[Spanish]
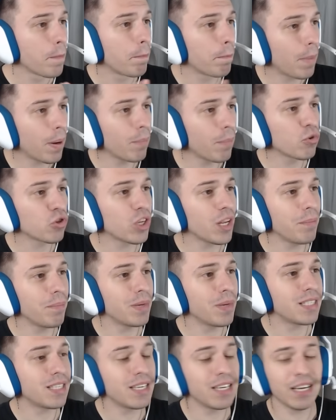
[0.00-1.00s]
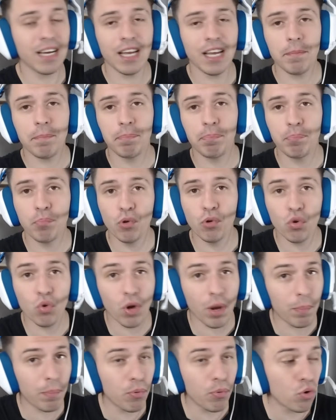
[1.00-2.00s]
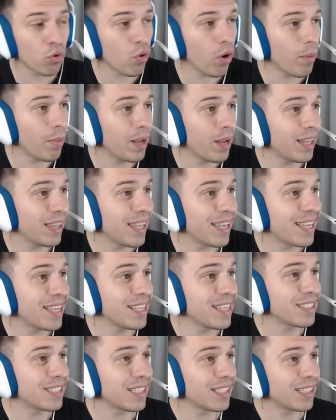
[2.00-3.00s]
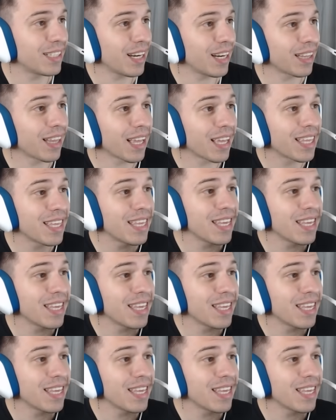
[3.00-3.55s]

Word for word: Vamos a investigar poco a poco a ver de quién se trata.